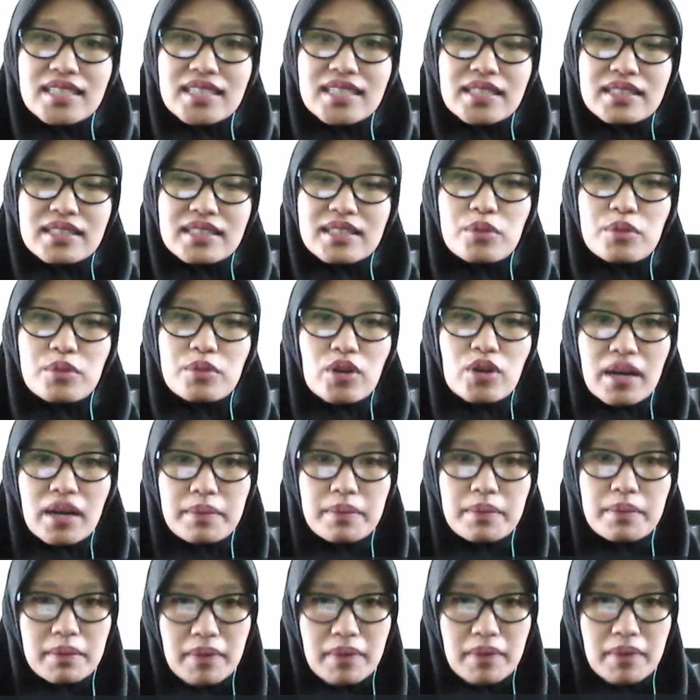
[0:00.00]
semoga
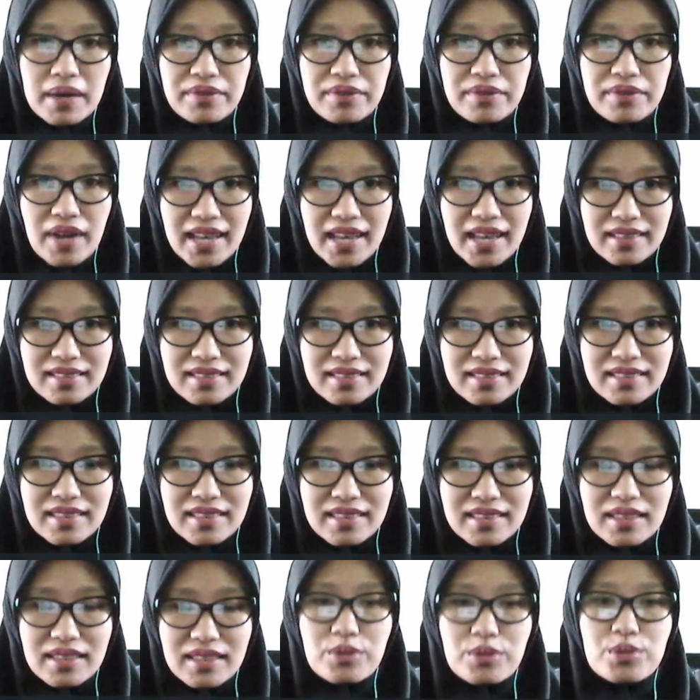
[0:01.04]
bermanfaat
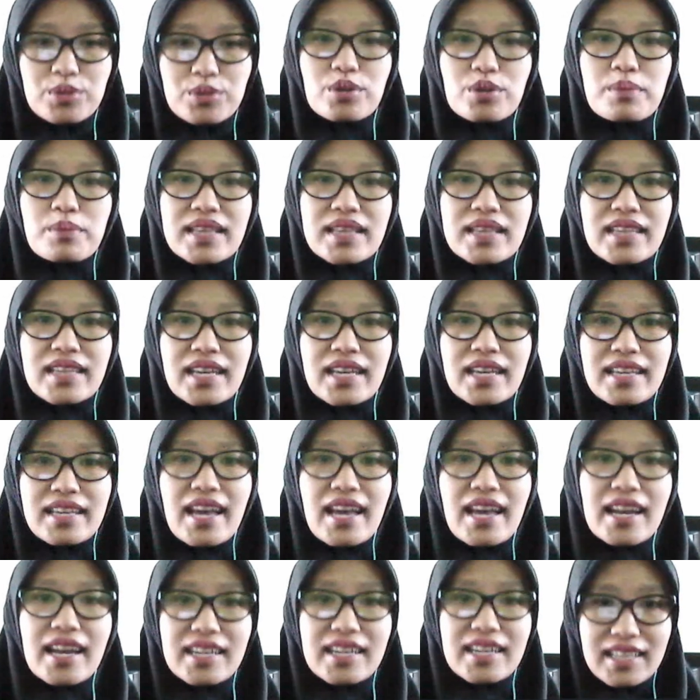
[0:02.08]
untuk materi
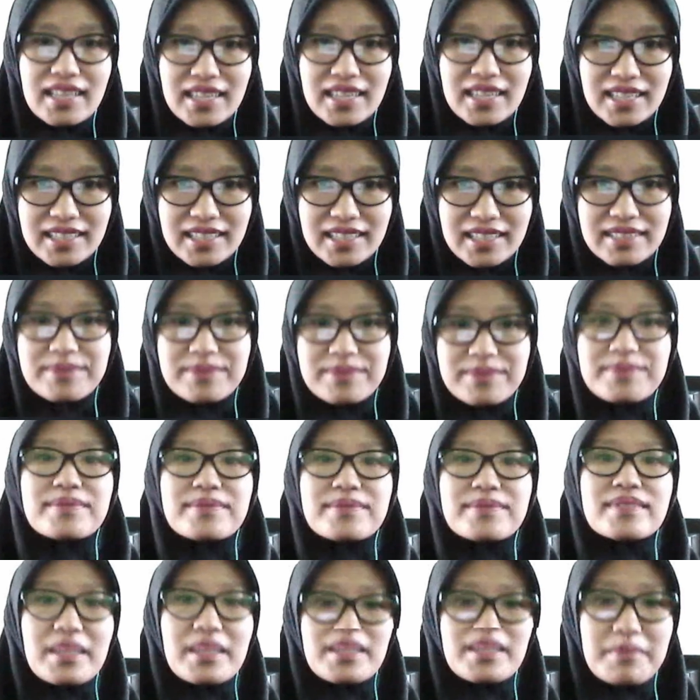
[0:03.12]
hari ini.
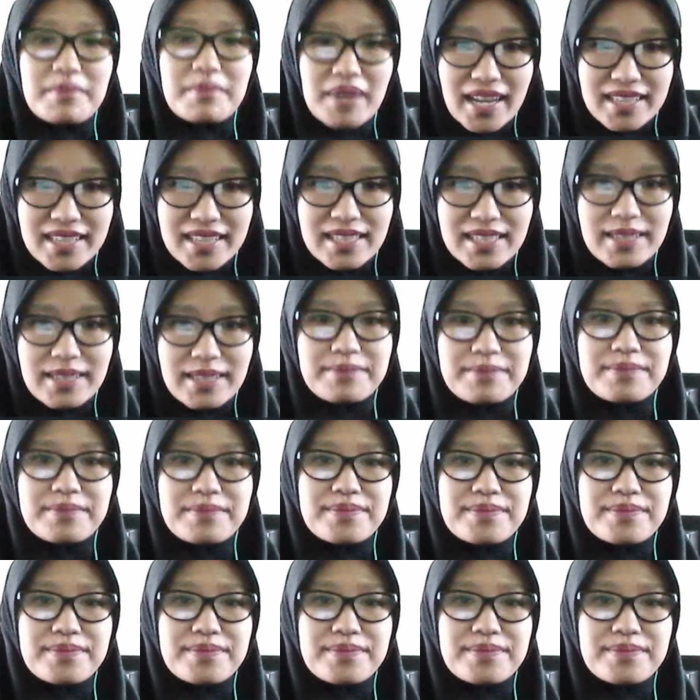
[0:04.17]
Terima kasih.